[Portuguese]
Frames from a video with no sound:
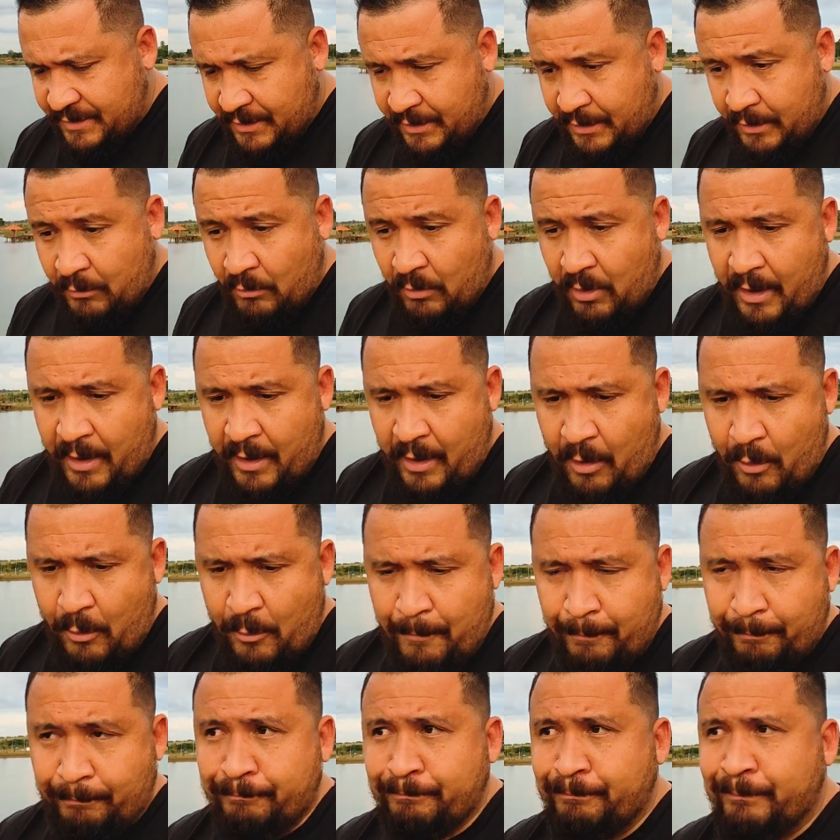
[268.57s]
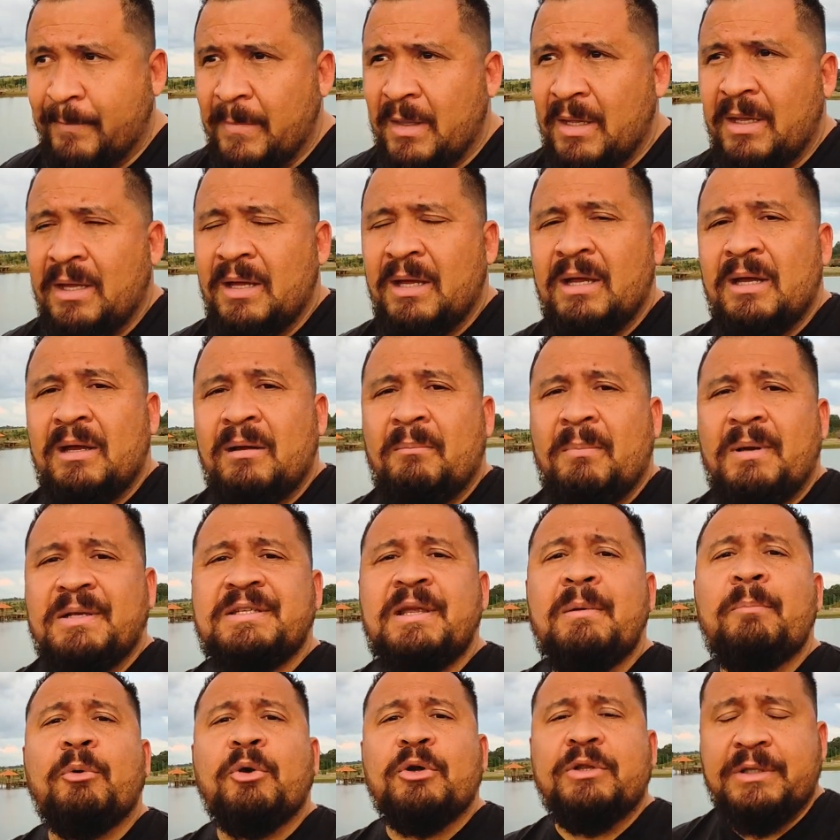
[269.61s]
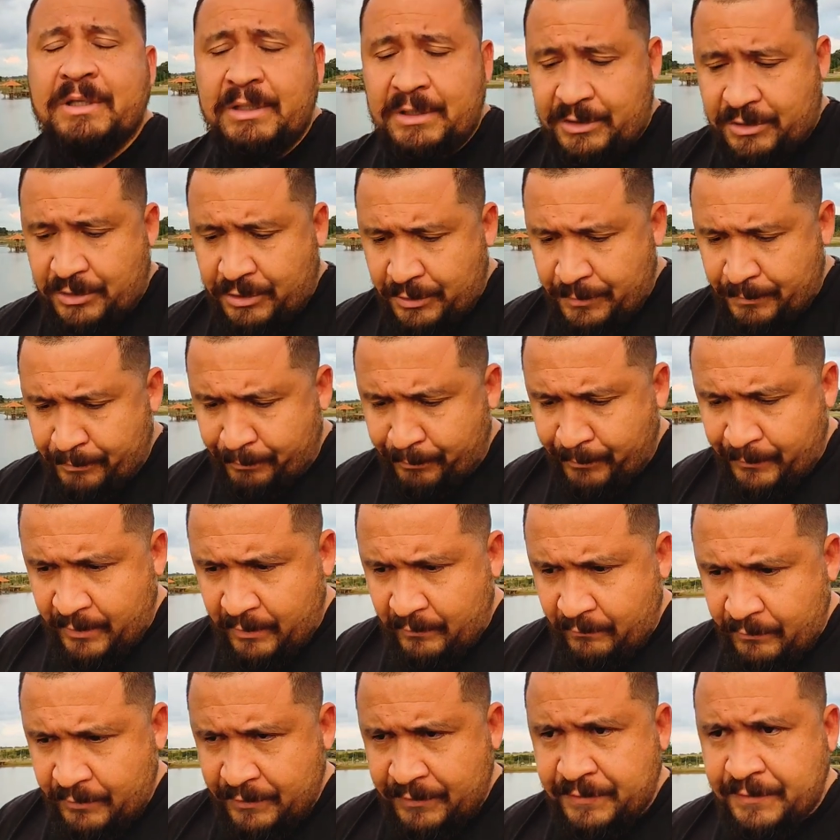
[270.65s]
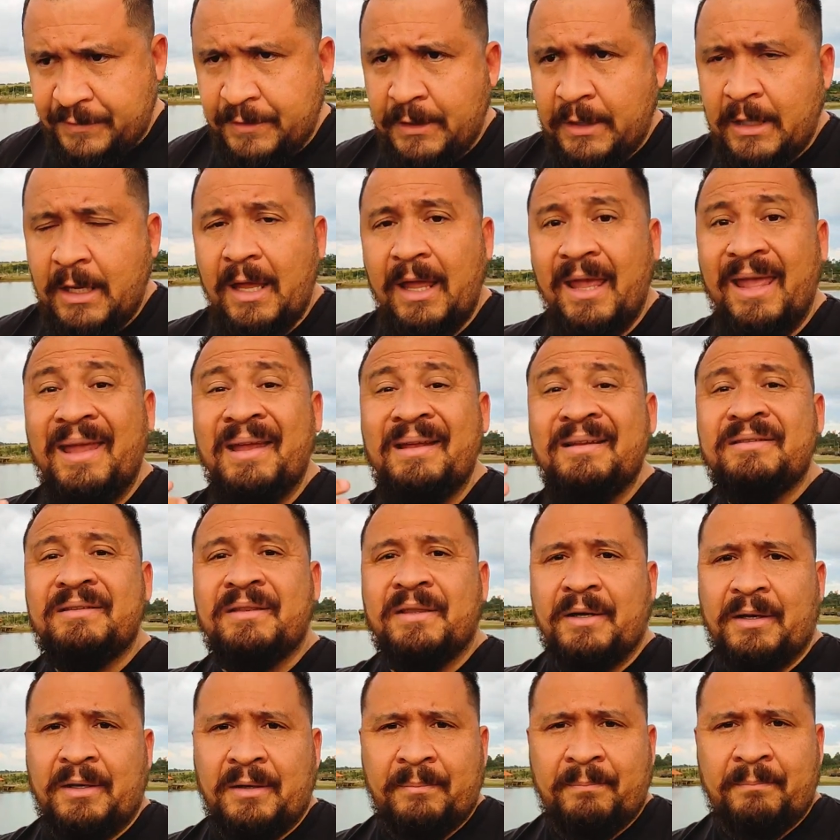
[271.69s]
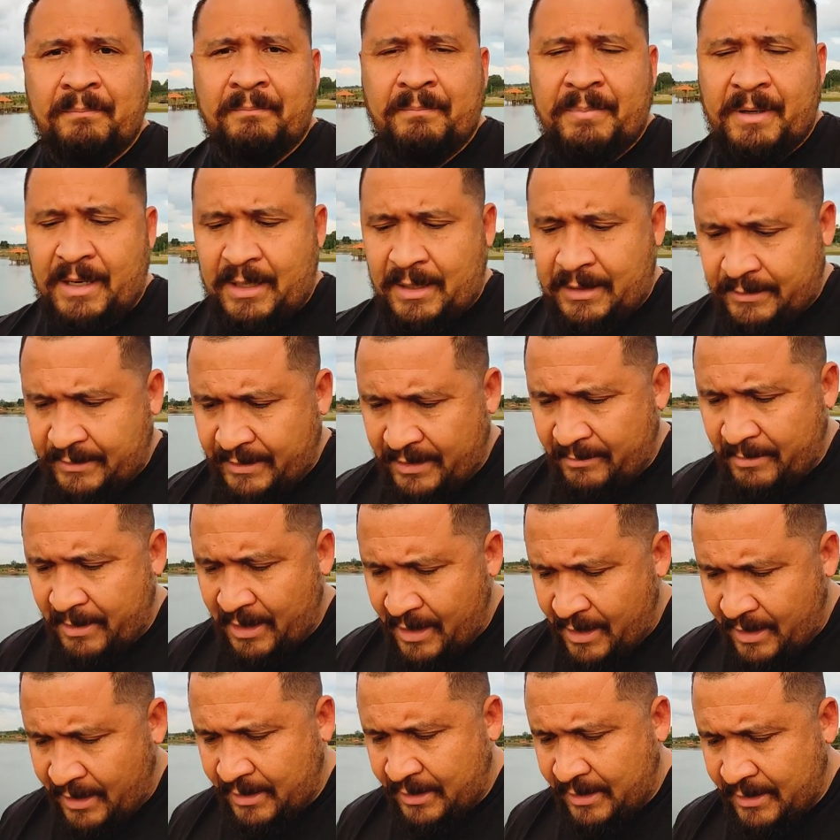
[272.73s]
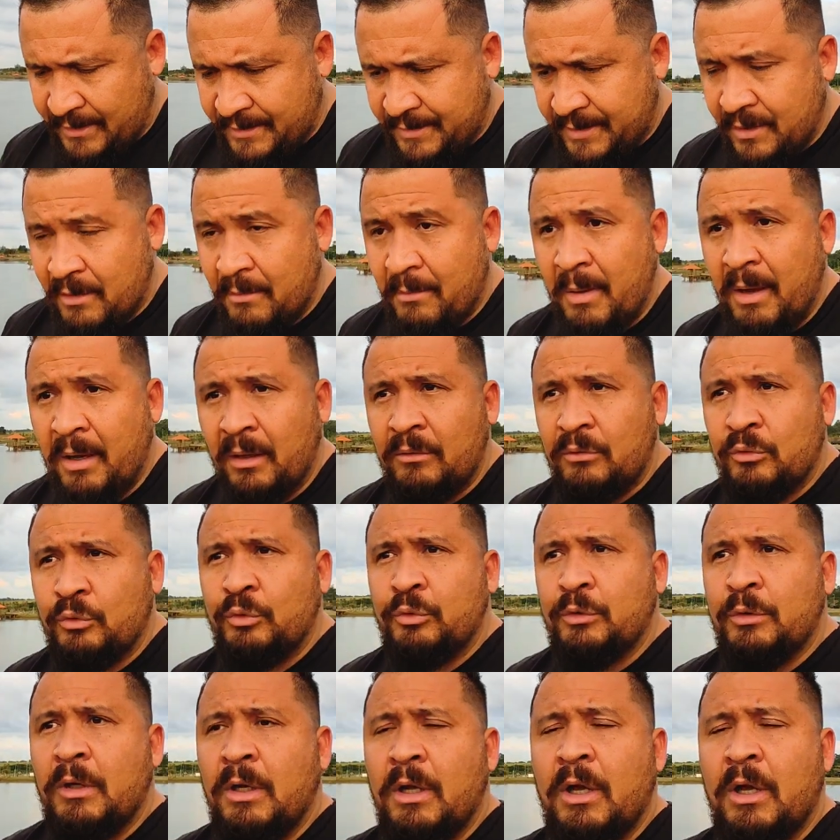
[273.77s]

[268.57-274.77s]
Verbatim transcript: aqui no canal, mas é importante que você entre para trabalhar nesse segmento